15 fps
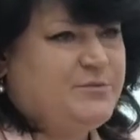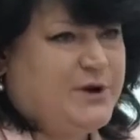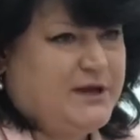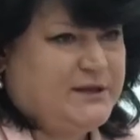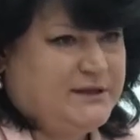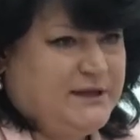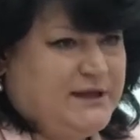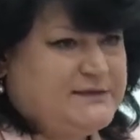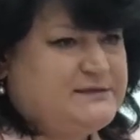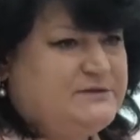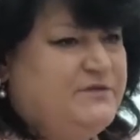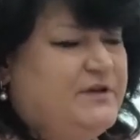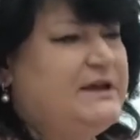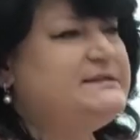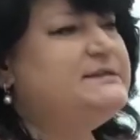обратная
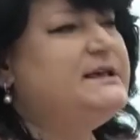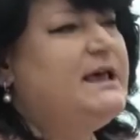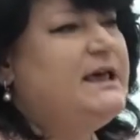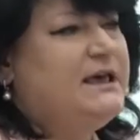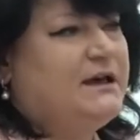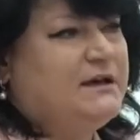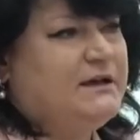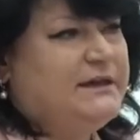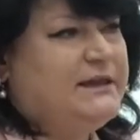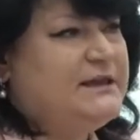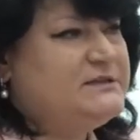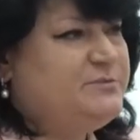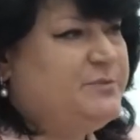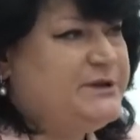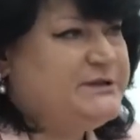связь, э,
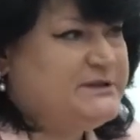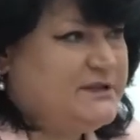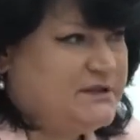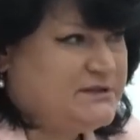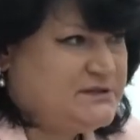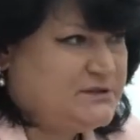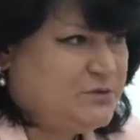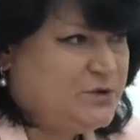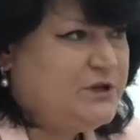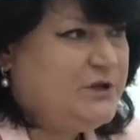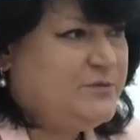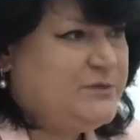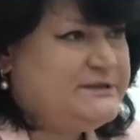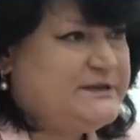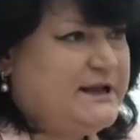есть
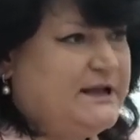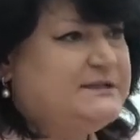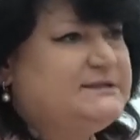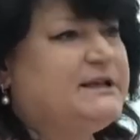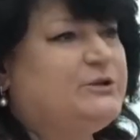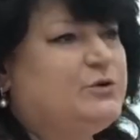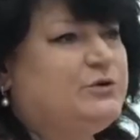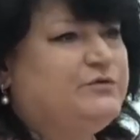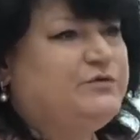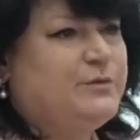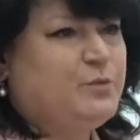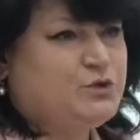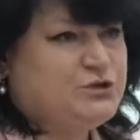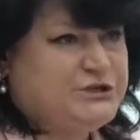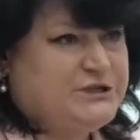презентационный материал, материал, с которым вы
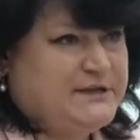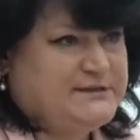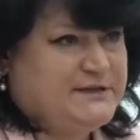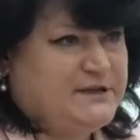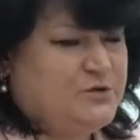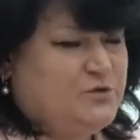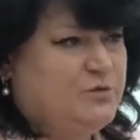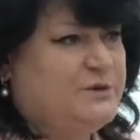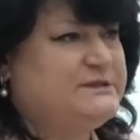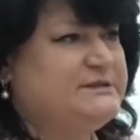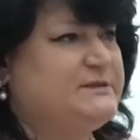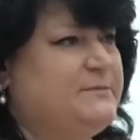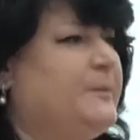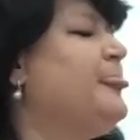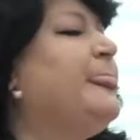можете
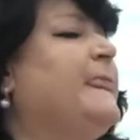ознакомиться.